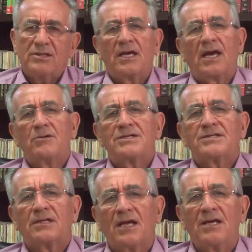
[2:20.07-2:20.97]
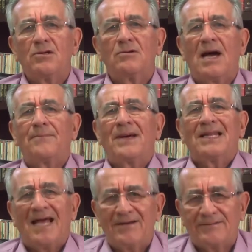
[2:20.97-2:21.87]
que é o estranho à
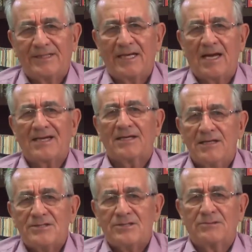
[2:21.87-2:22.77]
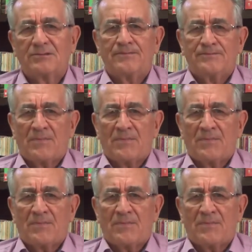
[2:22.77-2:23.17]
palavra, a Cristo.